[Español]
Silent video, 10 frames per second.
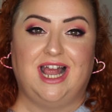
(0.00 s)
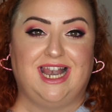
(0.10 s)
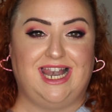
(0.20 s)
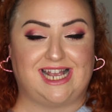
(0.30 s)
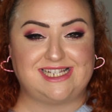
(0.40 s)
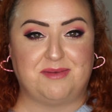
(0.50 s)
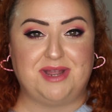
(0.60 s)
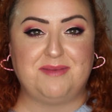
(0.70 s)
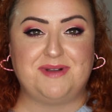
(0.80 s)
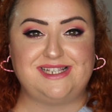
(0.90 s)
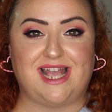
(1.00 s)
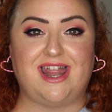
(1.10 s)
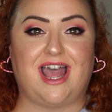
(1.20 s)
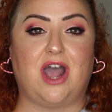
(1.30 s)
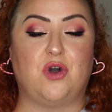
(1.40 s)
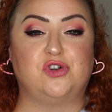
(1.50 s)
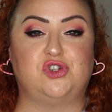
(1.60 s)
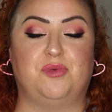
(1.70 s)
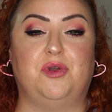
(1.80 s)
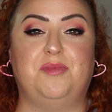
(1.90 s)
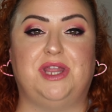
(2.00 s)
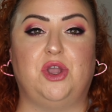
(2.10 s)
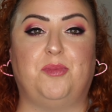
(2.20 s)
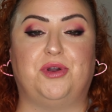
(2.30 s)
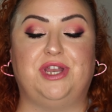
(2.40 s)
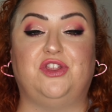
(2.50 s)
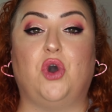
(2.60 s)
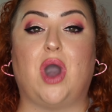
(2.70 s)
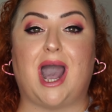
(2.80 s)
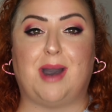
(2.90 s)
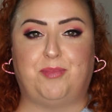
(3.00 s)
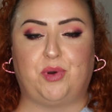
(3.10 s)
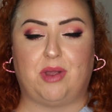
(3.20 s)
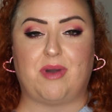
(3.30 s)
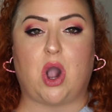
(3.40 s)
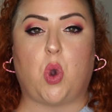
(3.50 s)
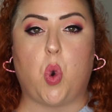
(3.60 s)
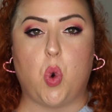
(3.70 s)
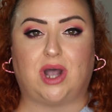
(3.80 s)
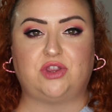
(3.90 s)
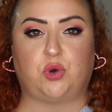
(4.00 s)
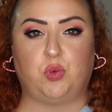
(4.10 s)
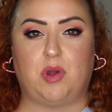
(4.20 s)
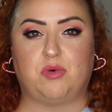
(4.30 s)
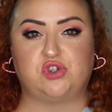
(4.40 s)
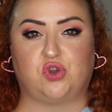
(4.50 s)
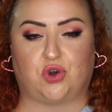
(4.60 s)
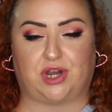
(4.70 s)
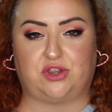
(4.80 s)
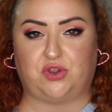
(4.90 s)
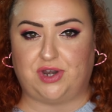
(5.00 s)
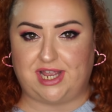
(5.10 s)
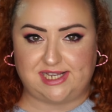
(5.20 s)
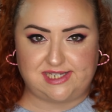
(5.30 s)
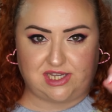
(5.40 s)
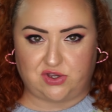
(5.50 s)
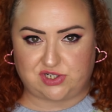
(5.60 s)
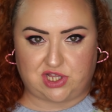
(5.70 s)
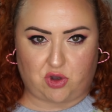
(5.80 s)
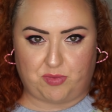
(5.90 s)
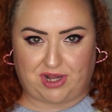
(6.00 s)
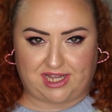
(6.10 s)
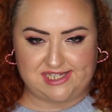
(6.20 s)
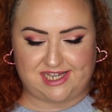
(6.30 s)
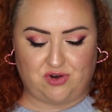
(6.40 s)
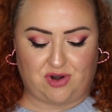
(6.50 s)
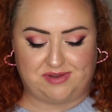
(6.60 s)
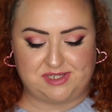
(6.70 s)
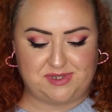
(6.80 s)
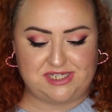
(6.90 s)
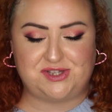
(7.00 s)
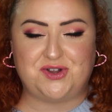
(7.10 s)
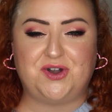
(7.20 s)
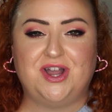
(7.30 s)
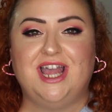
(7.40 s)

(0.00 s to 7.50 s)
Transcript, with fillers: La semana pasada os subí un vídeo poniendo a prueba cuatro nuevos correctores, que os dejo por aquí si no lo habéis visto.